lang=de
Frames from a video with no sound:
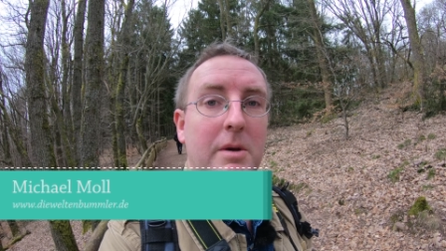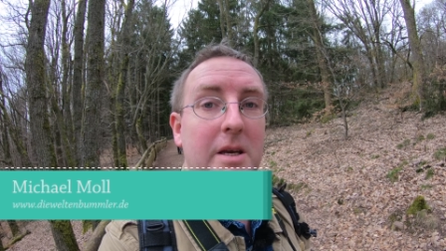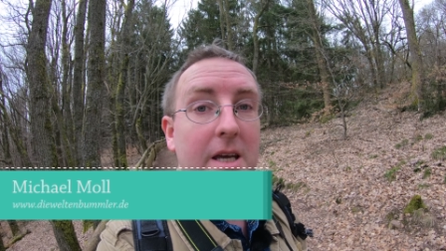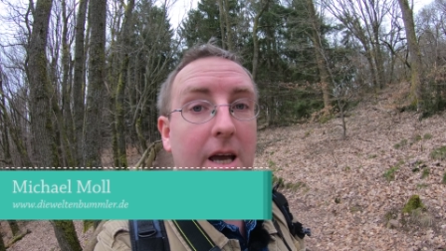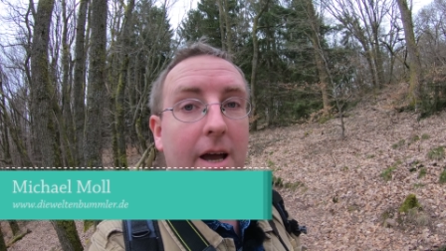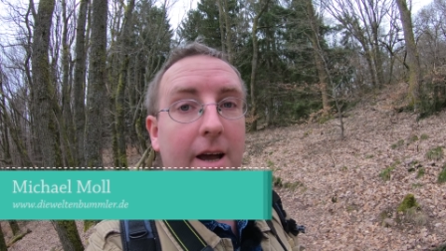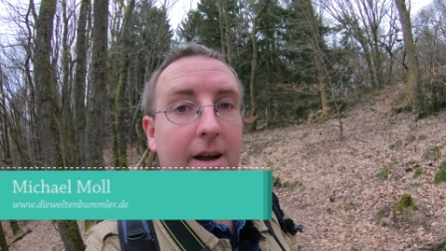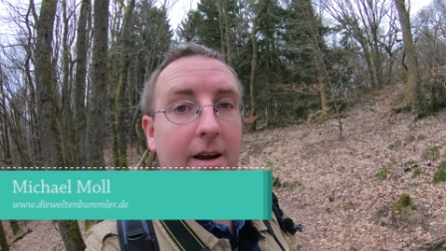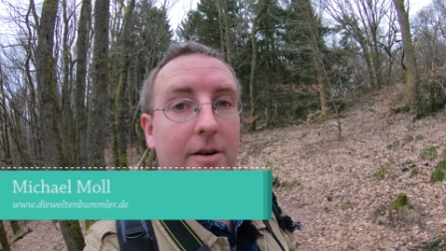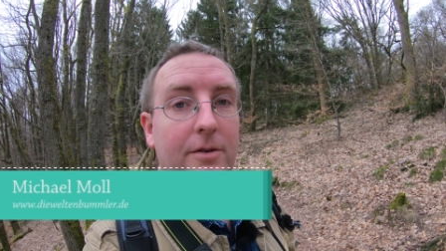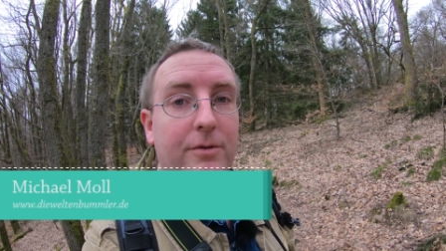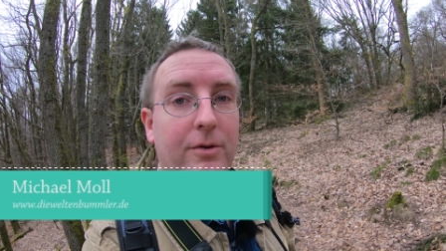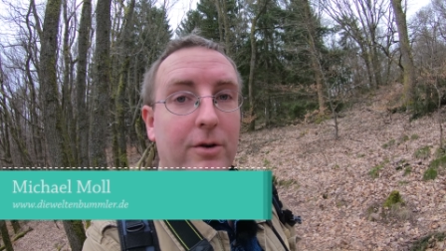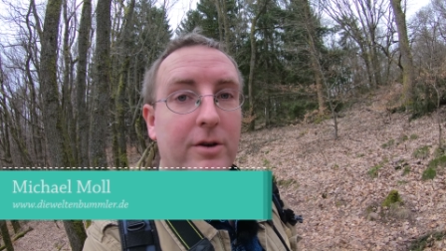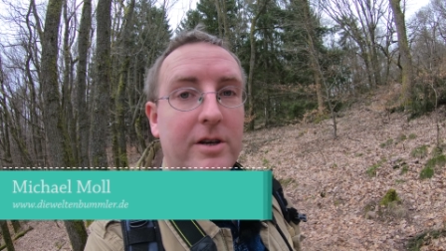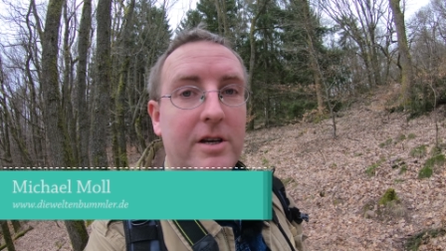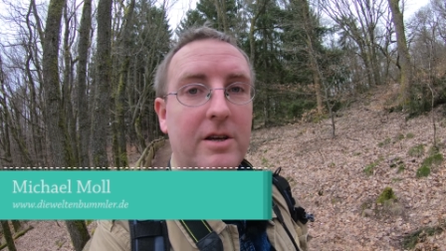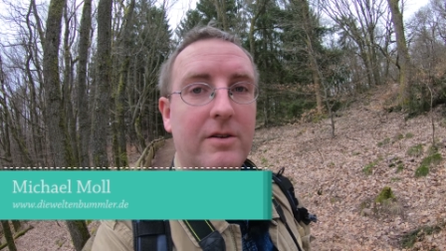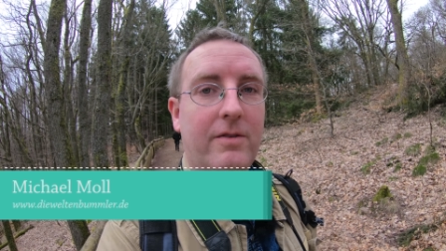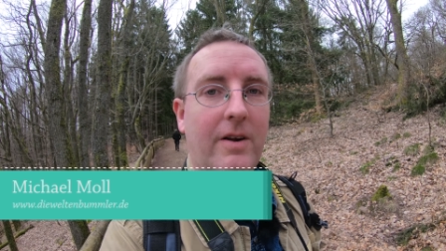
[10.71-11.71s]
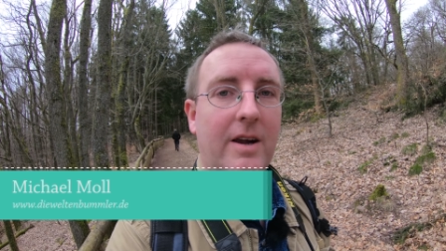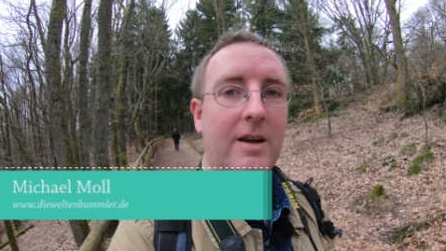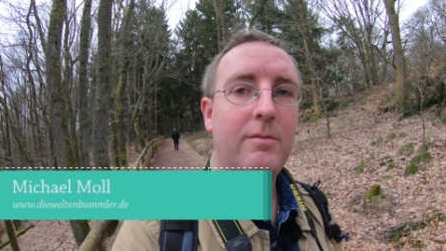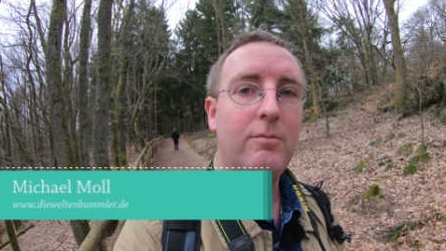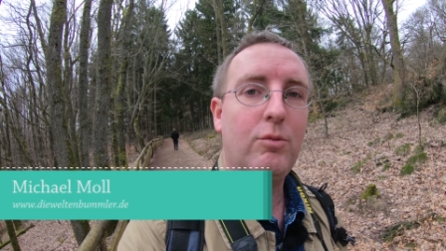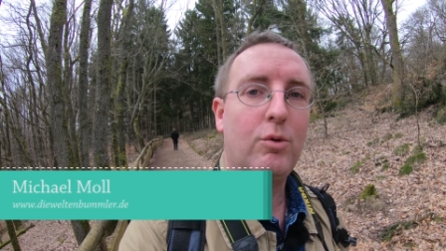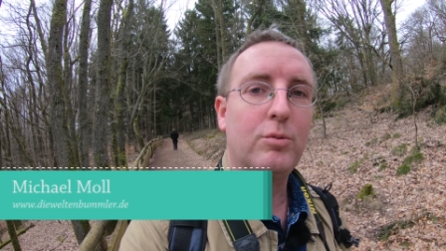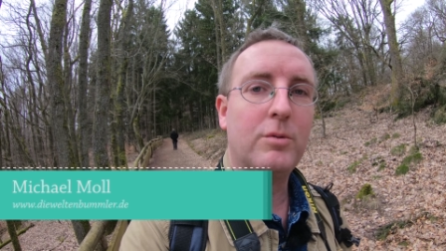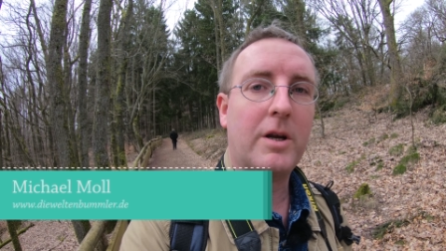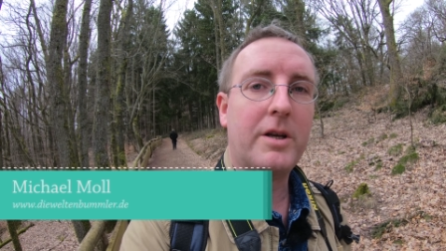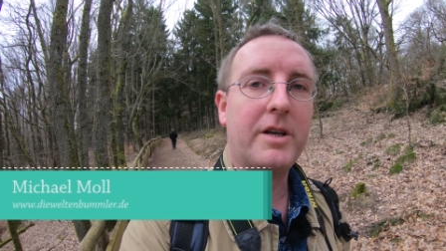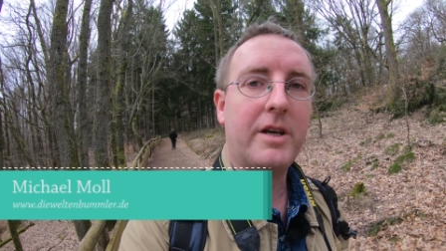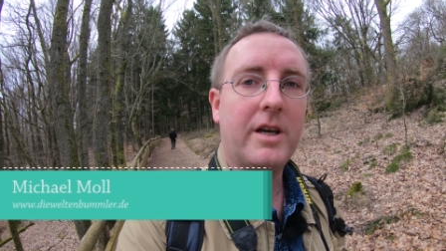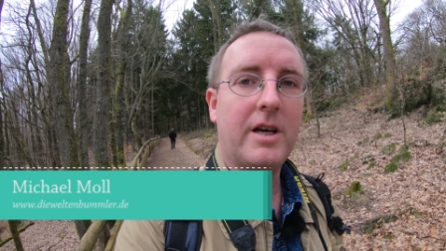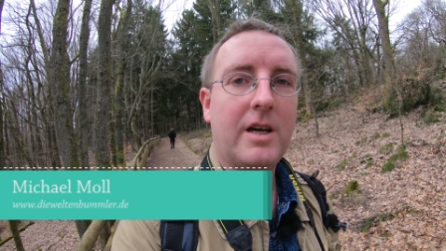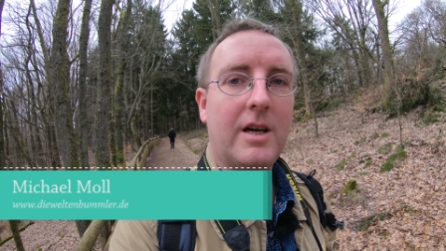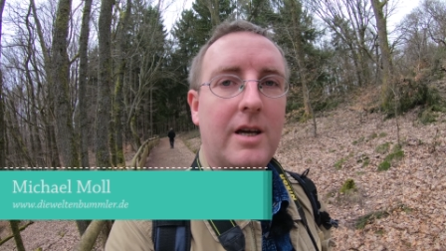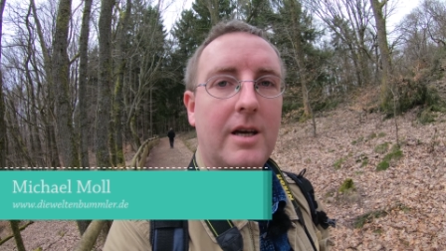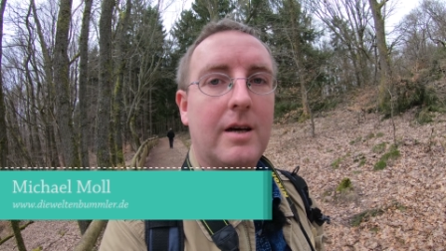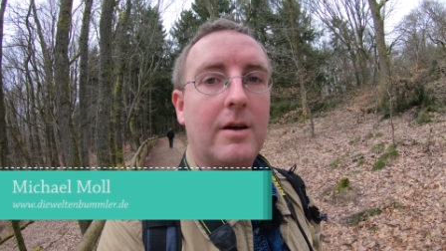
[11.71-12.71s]
Michael von die
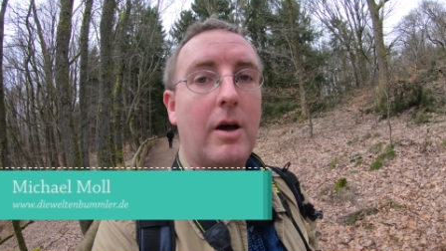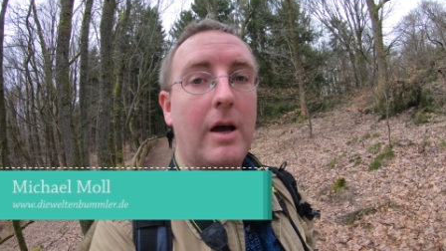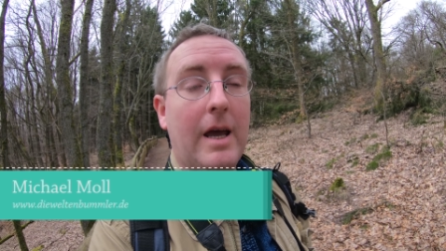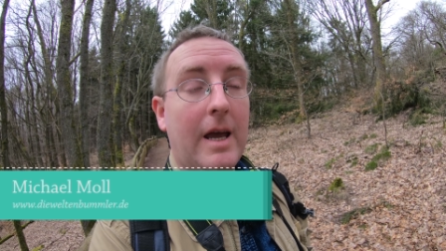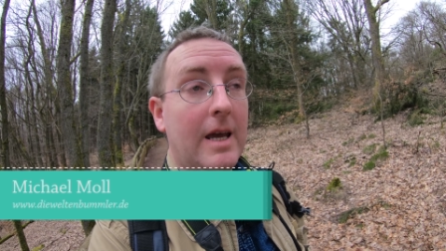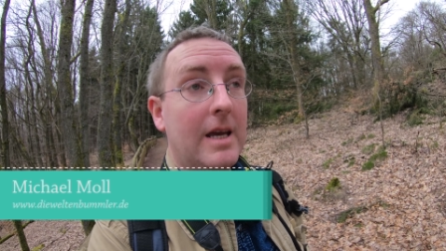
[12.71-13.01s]
Weltenbummler.de.